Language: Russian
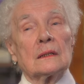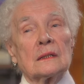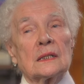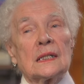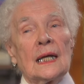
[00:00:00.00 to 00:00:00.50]

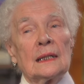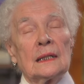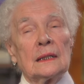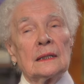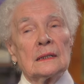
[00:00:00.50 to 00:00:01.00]

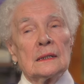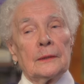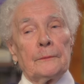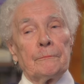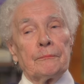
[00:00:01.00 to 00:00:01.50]
стало
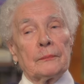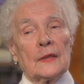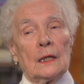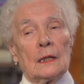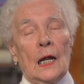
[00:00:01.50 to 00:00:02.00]

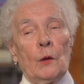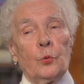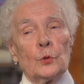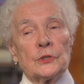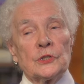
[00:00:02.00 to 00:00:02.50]

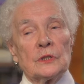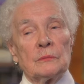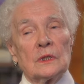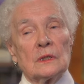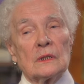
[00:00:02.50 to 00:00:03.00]
рабочим,